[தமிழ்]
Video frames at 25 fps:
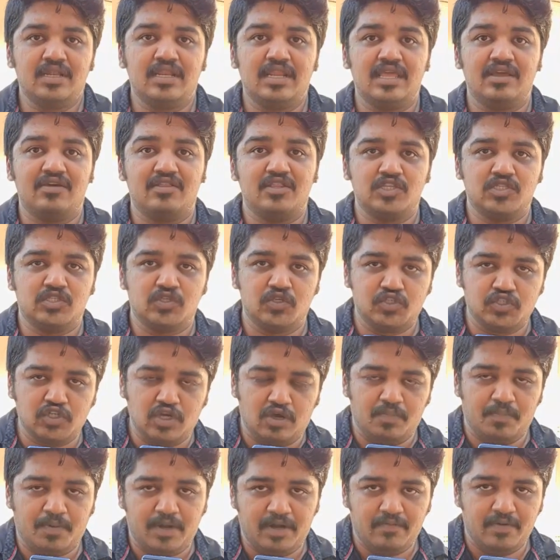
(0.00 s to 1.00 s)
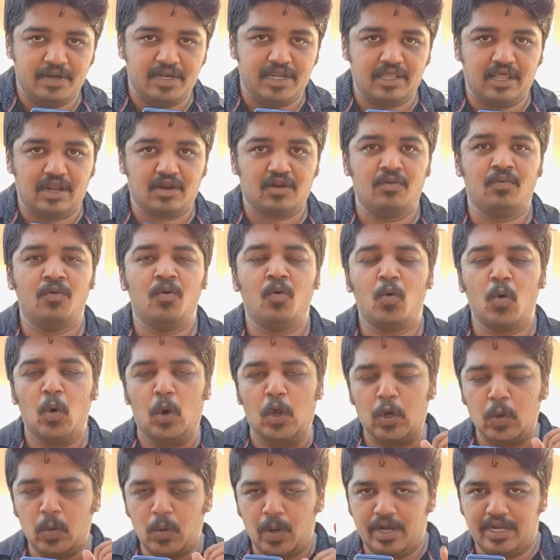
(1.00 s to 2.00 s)
நீங்கள் வந்து சுவிட்ச் ஆஃப் பண்ண வேண்டியதாக இருக்கும்
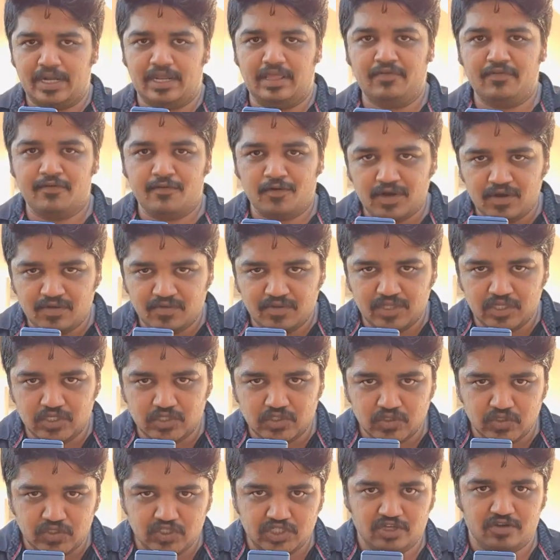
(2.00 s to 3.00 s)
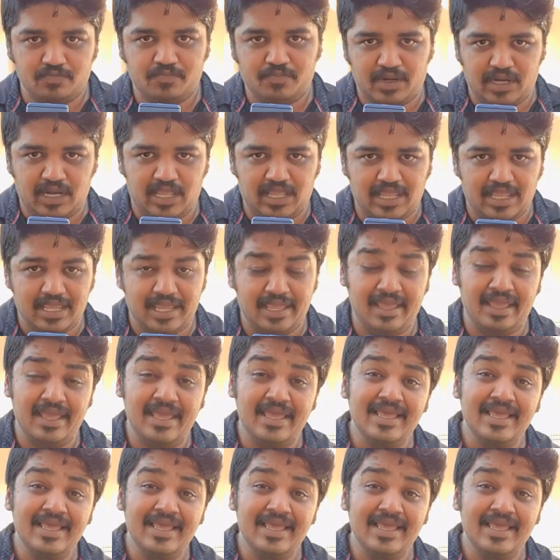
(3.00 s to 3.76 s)
ஒரு வாட்டி ஃபோனை வந்து சுவிட்ச் ஆஃப் பண்ணிங்க